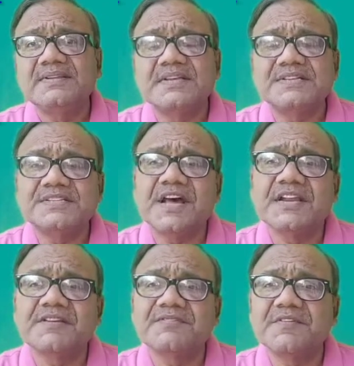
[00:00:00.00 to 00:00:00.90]

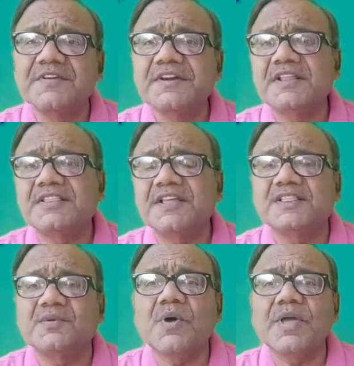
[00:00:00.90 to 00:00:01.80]
संचार के विभिन्न
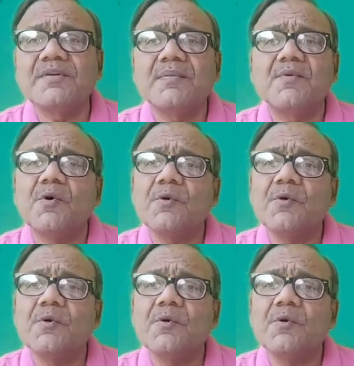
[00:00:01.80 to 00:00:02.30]
तत्वों एवं